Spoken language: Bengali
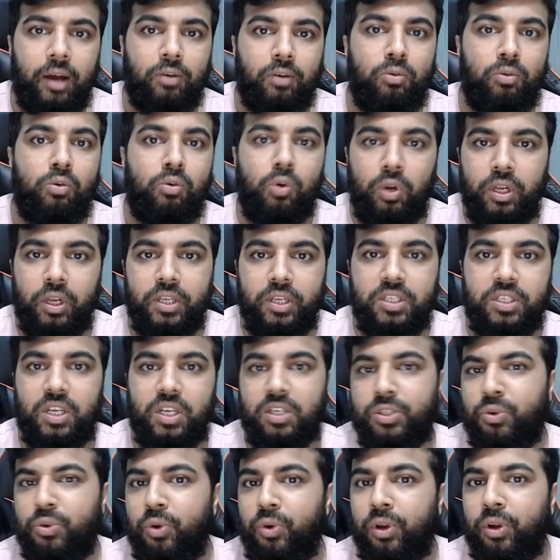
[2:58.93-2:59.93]
গুগলে
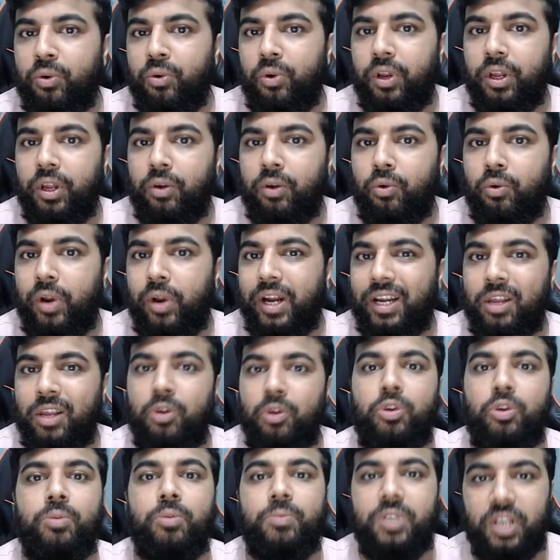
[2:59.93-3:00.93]
সার্চ করে করে কোনো একটা
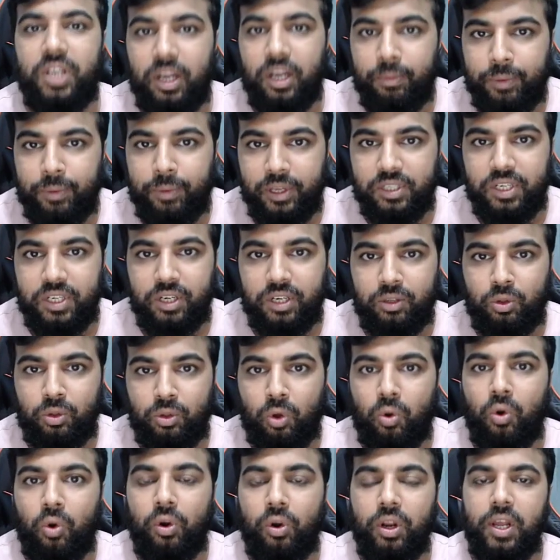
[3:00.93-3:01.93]
ইউটিউব চ্যানেল পেয়েছেন
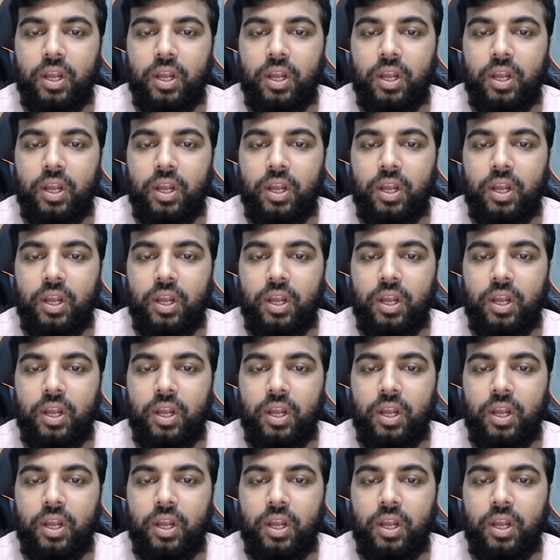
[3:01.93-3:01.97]
তখন